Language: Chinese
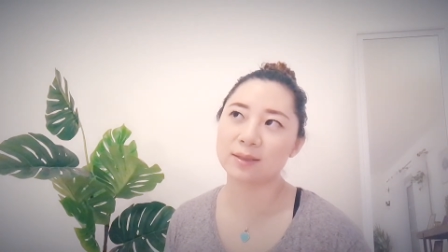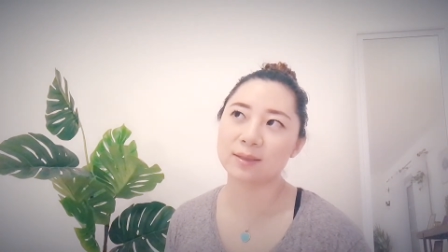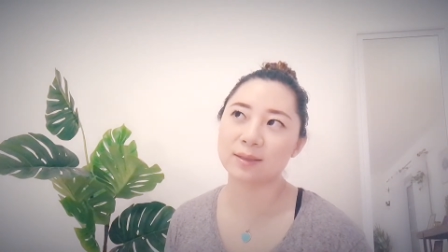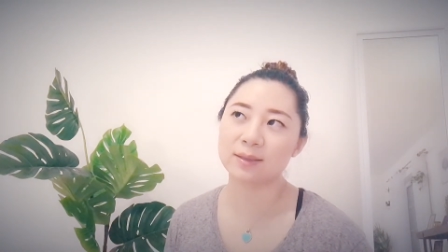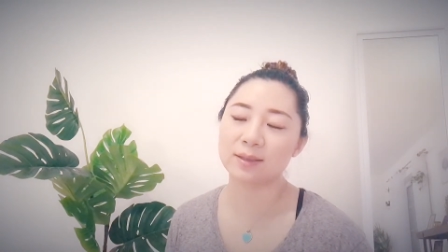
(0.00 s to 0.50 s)

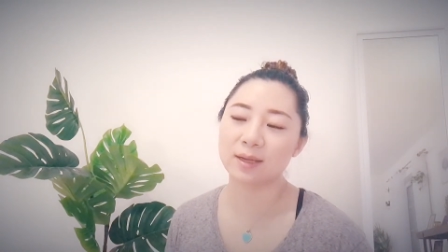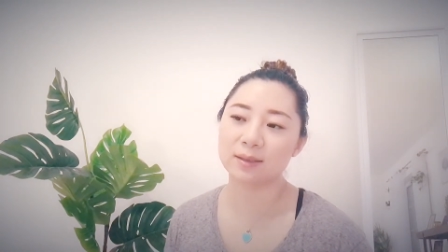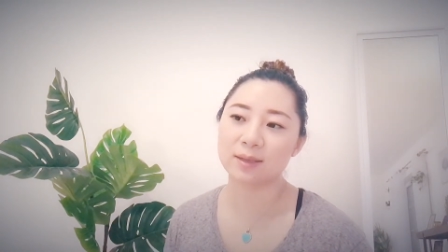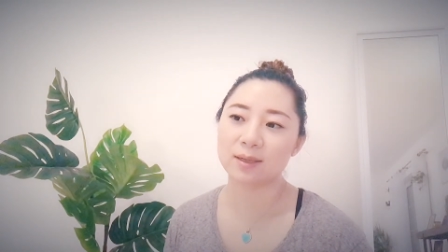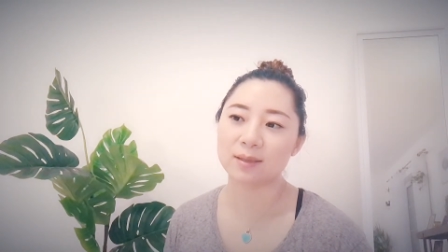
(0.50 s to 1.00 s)
自己剪
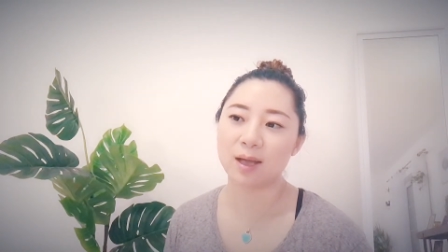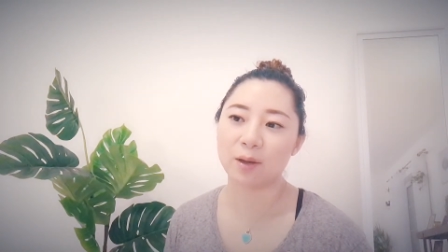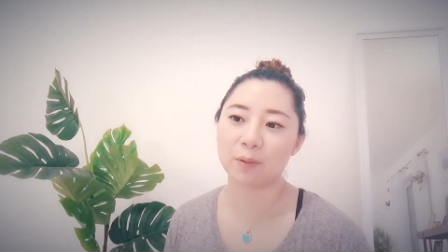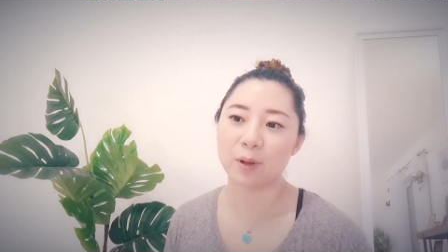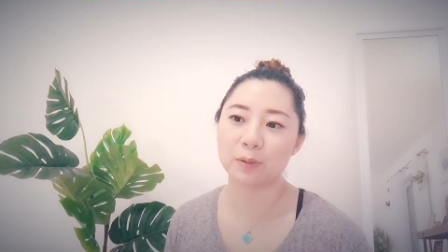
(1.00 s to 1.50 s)
接一
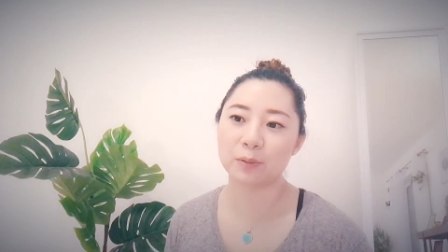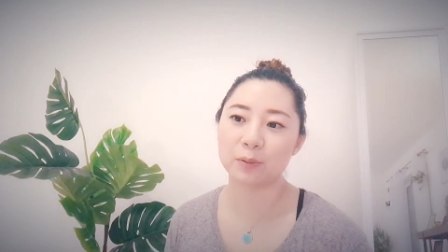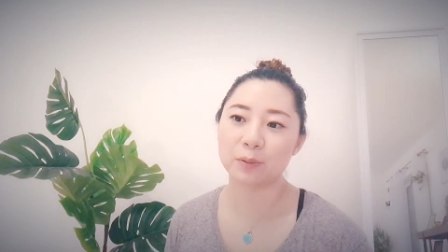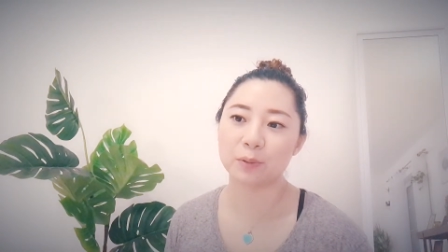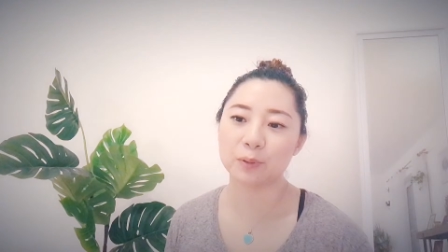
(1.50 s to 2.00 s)
下关
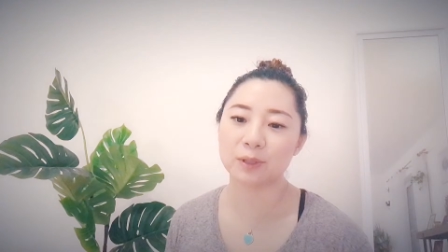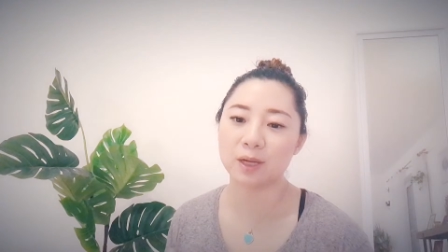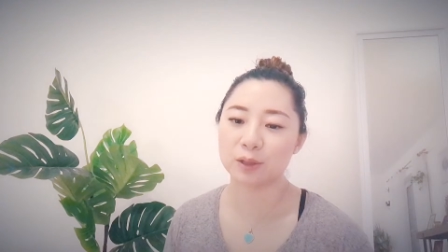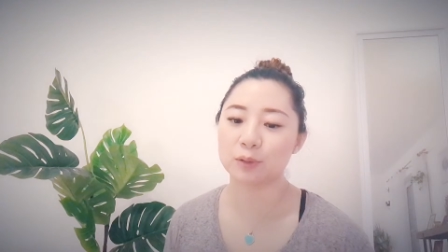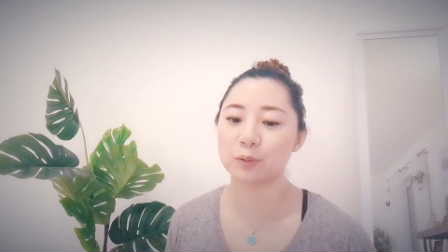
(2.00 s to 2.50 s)
于
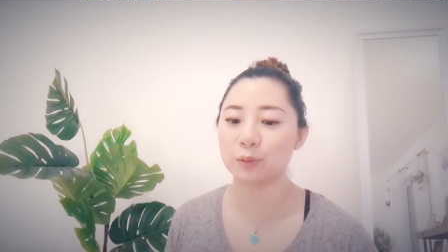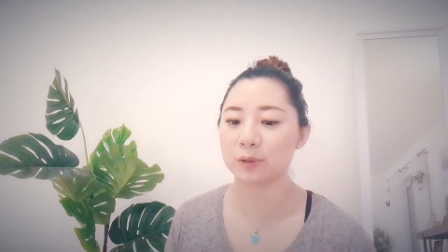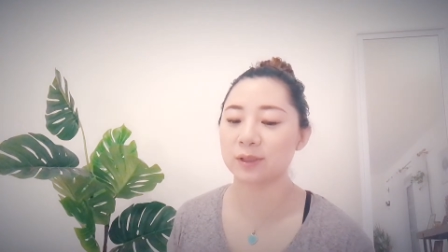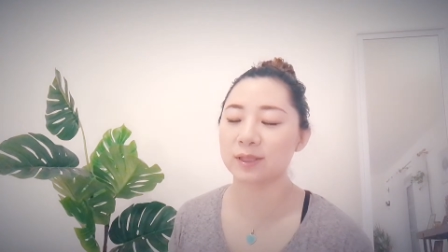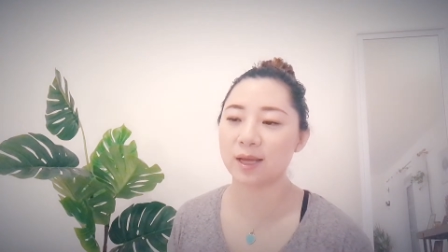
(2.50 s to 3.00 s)
电视剧或
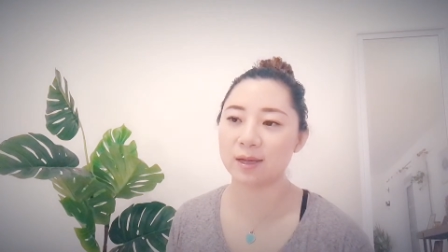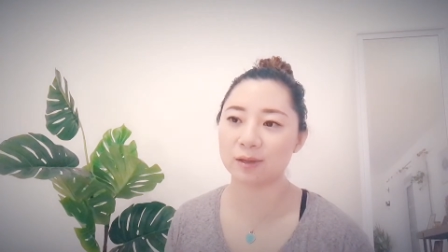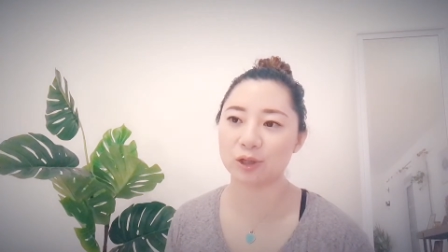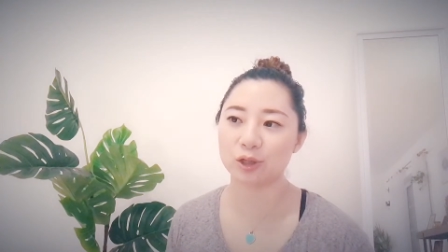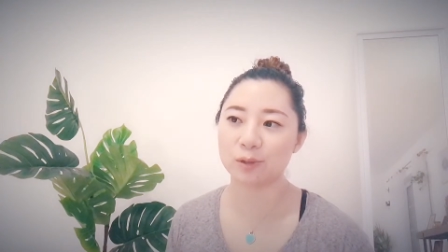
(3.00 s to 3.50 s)
者电
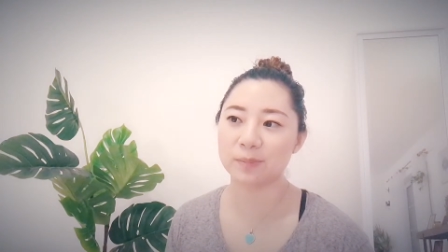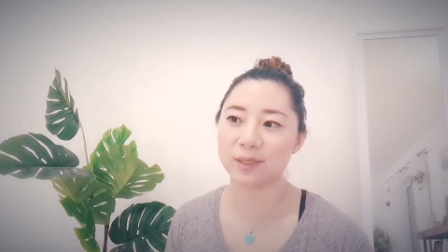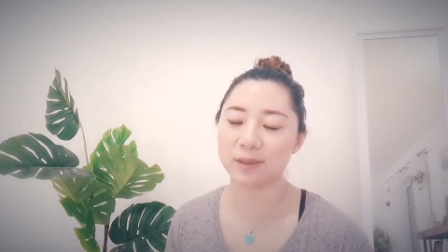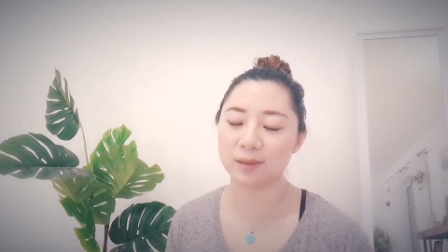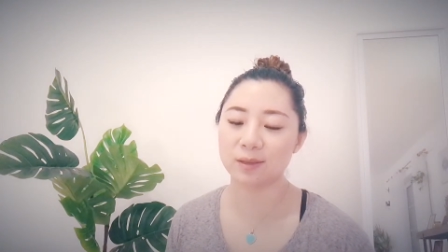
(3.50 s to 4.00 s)
影的视
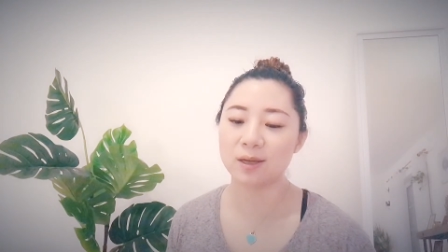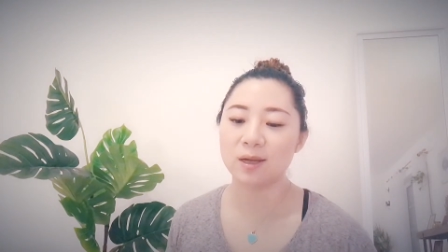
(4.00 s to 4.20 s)
频。